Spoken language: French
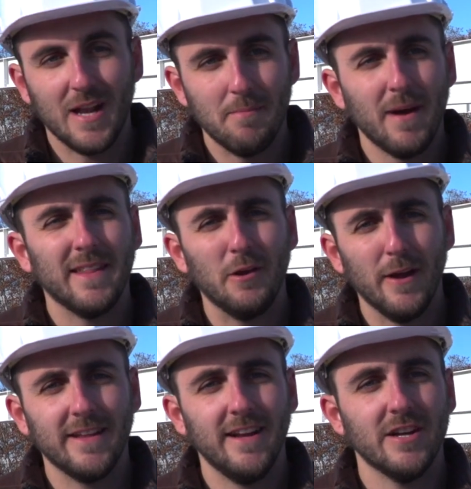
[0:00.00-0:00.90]
la
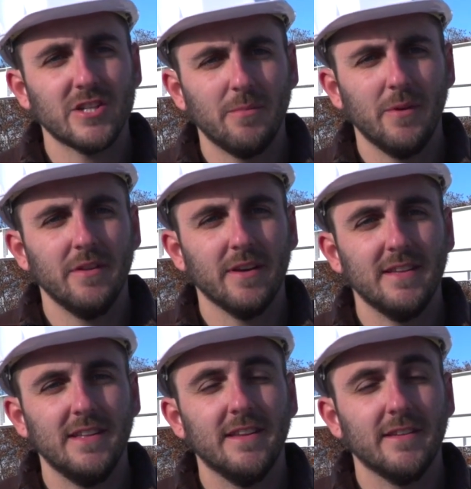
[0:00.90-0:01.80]
particularité de la charpente
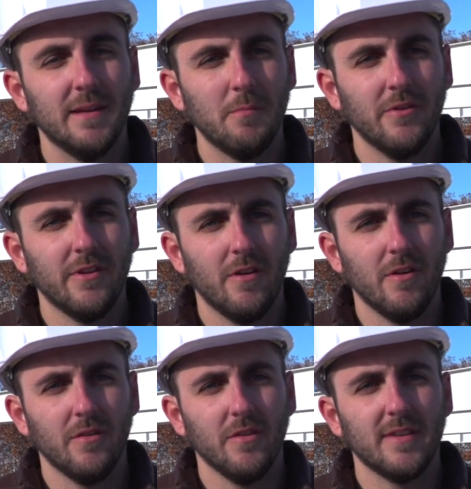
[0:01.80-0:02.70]
réside essentiellement
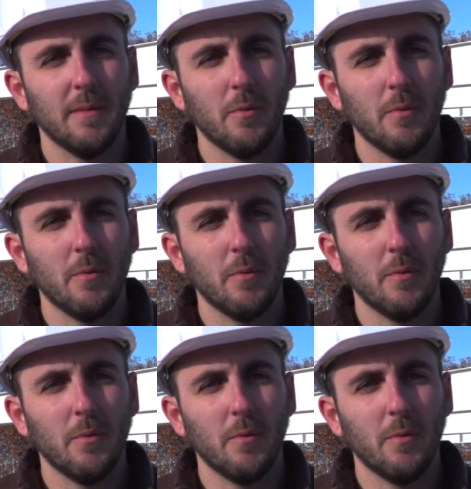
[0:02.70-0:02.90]
dans, dans sa